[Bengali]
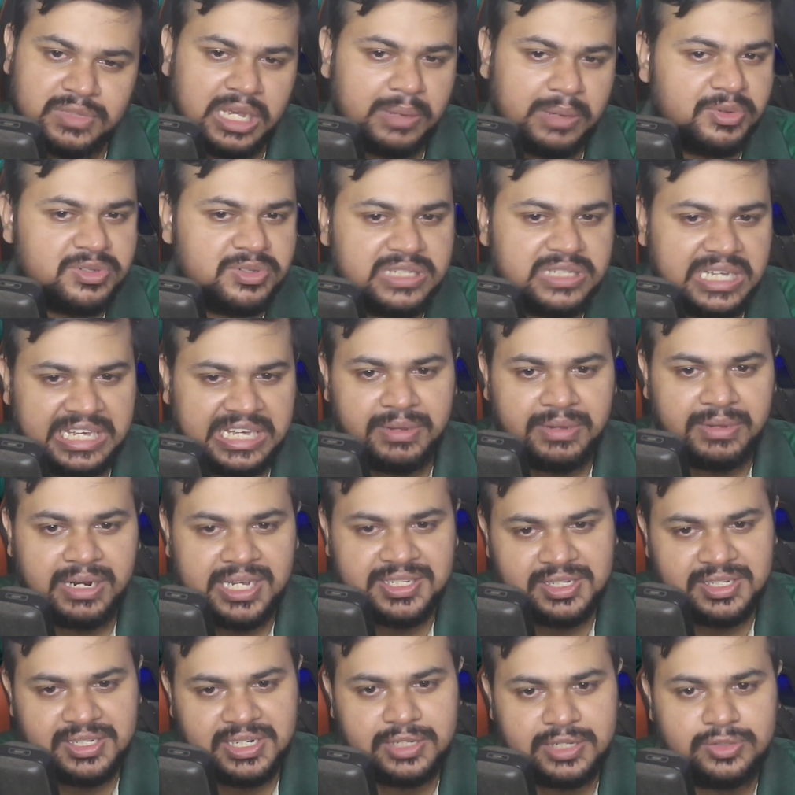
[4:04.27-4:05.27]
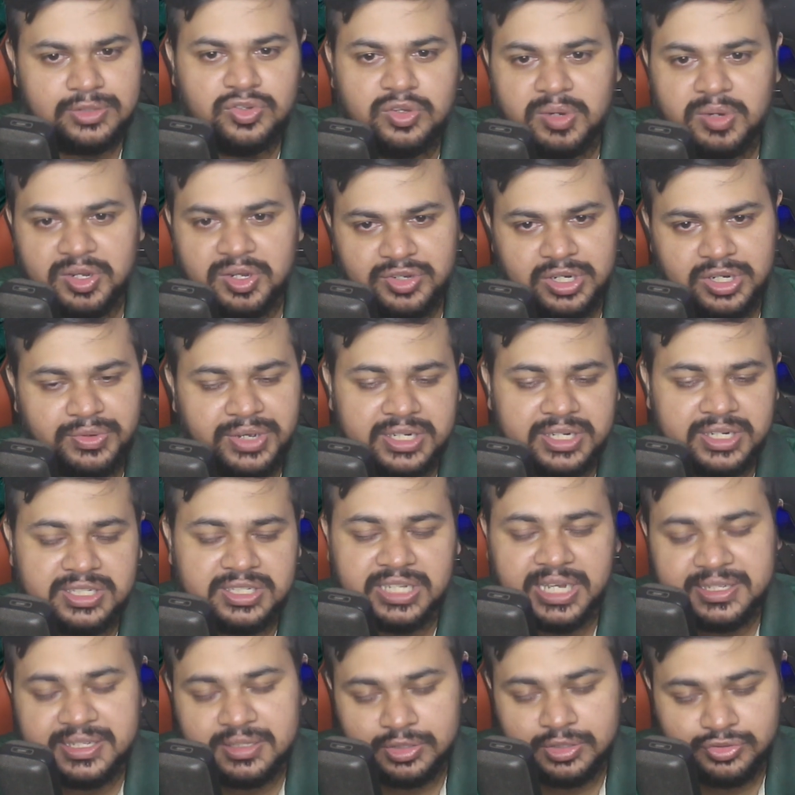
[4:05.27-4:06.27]
এবং সাকিব আল হাসানের দুই বলে দুটো উইকেট
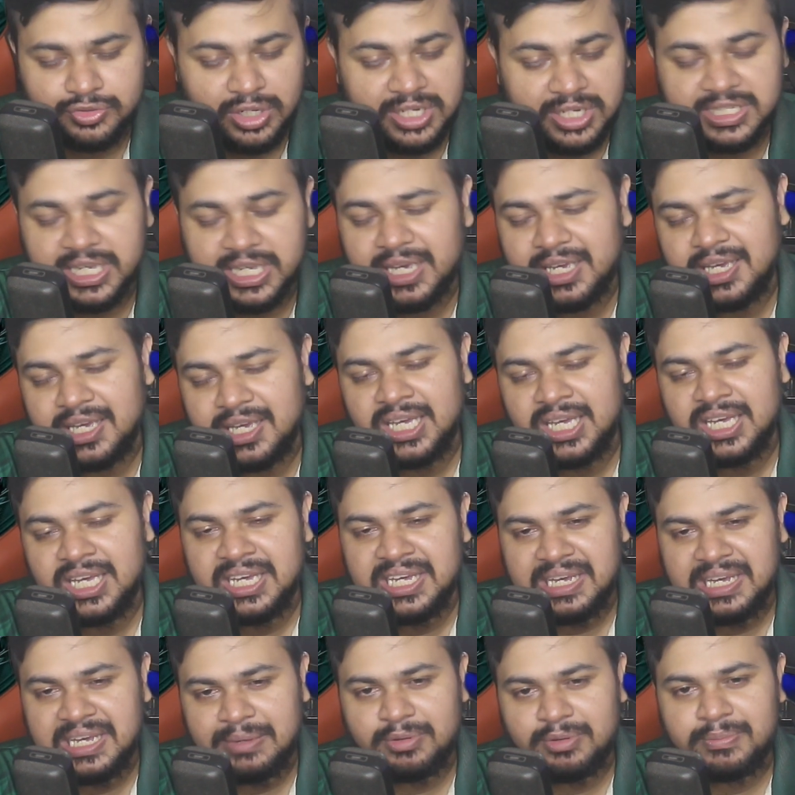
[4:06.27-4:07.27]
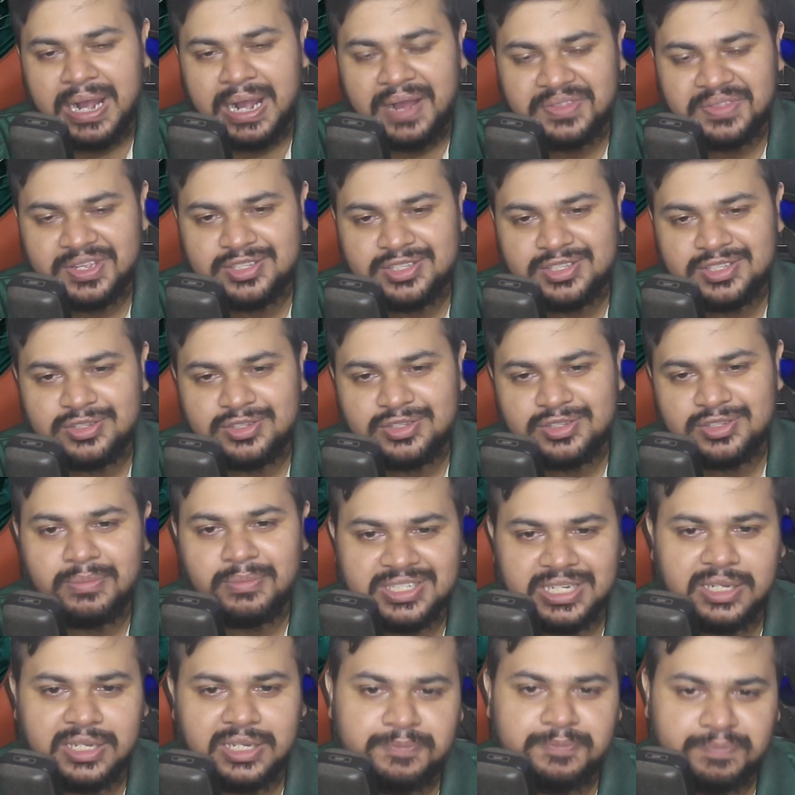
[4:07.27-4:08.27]
যায় চলে যায় এবং বাংলাদেশ দল
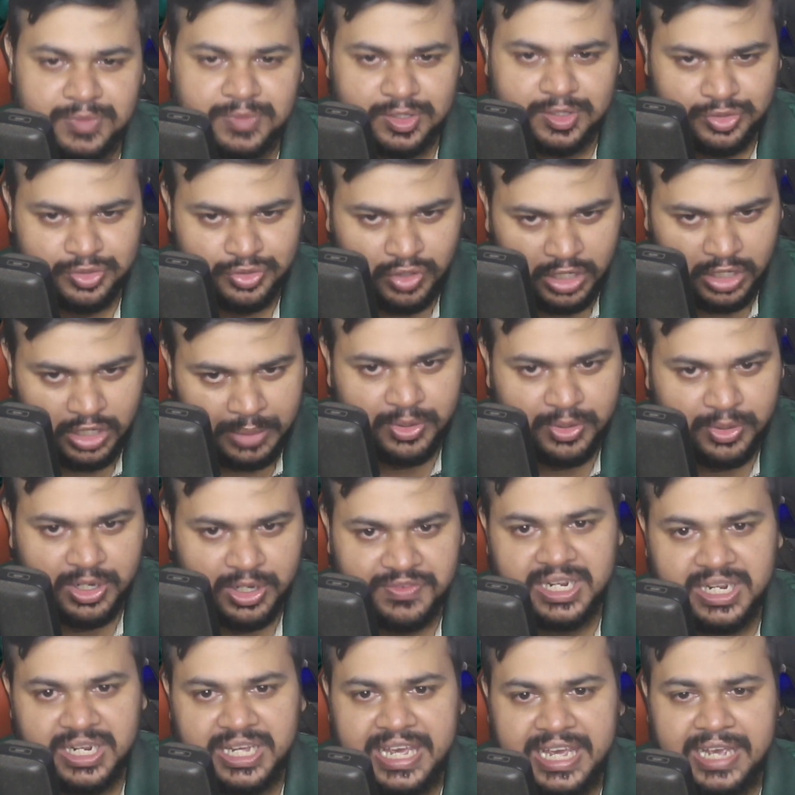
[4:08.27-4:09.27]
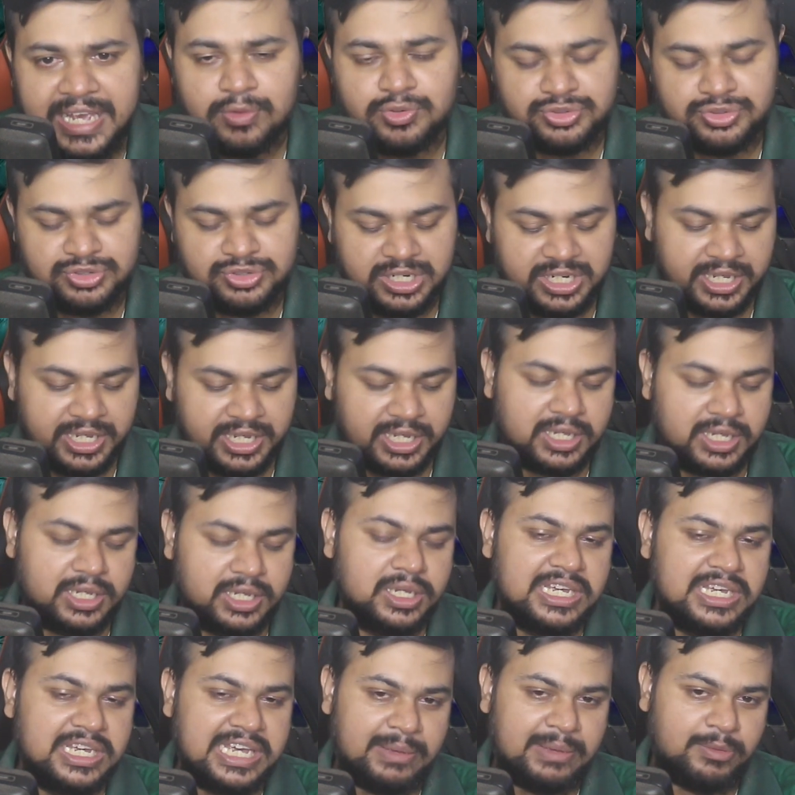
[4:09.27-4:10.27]
ম্যাচটা জয়লাভ করে ফেলে একুশ রানে
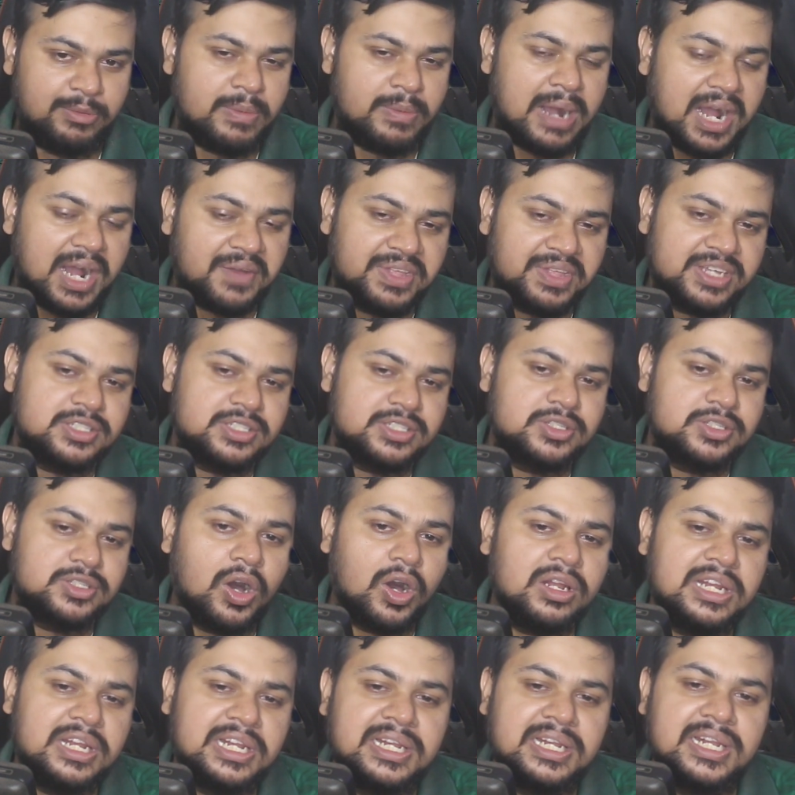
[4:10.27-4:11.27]
এবং বাংলাদেশ দল